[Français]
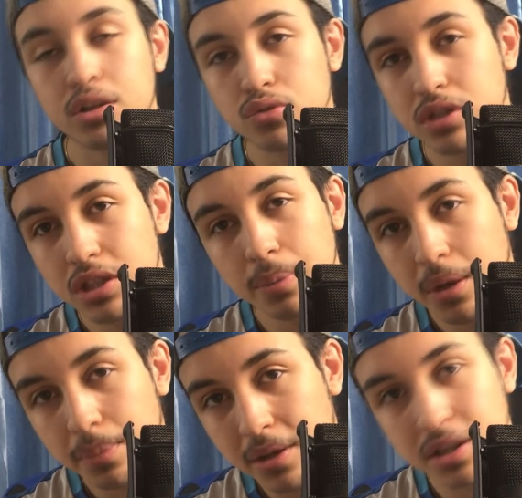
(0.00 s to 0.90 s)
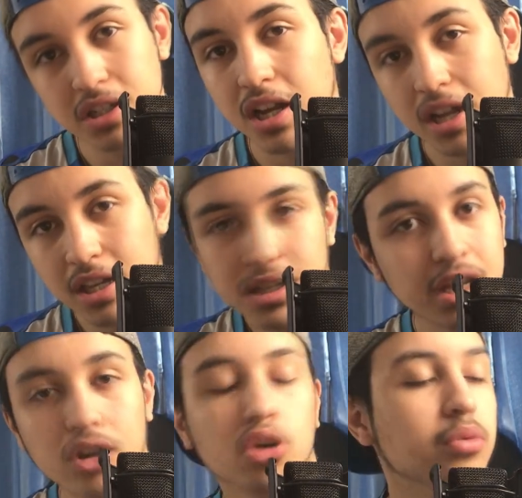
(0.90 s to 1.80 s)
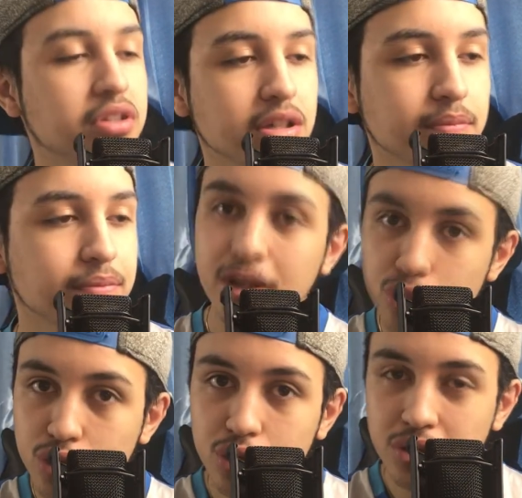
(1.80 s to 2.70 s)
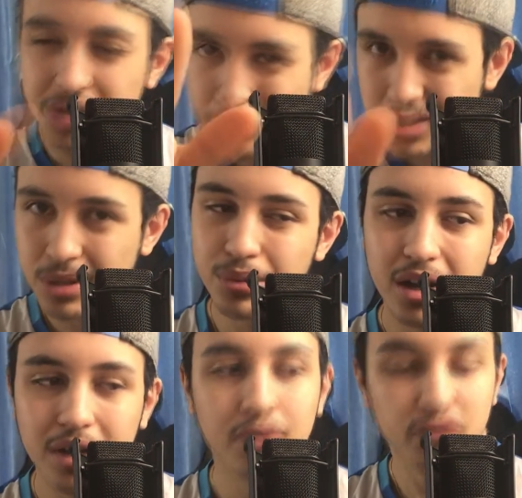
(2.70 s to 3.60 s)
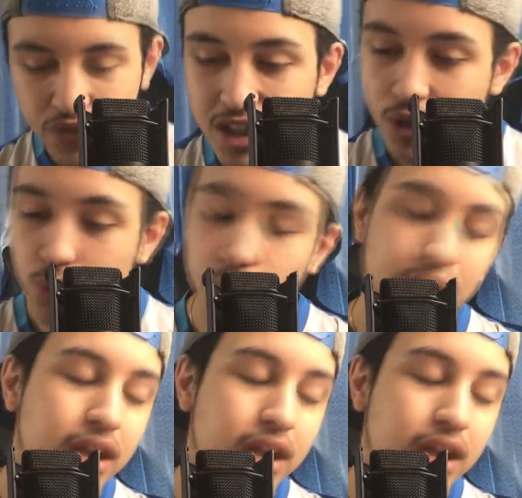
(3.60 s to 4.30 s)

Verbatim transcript: N'hésitez pas à partager, à liker, à commenter. Sur ce, c'est parti pour la vidéo,